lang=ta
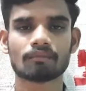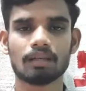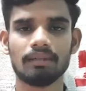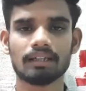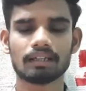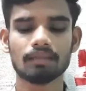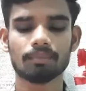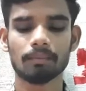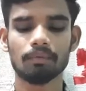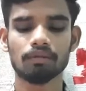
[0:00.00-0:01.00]
அப்படிங்கிறத
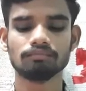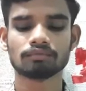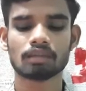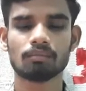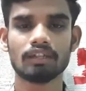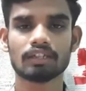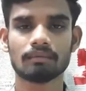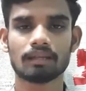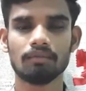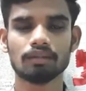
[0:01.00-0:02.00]
பார்ப்போம்
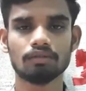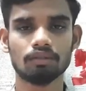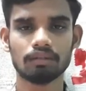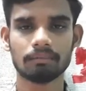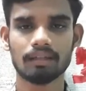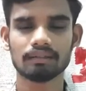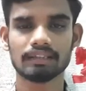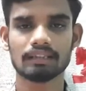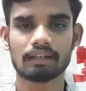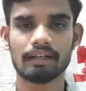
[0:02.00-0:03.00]
முதலசமாக நம்மளுக்கு கோதுமை மாவு
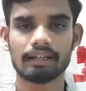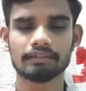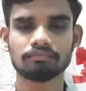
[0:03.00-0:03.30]
சேர்த்துருக்காங்க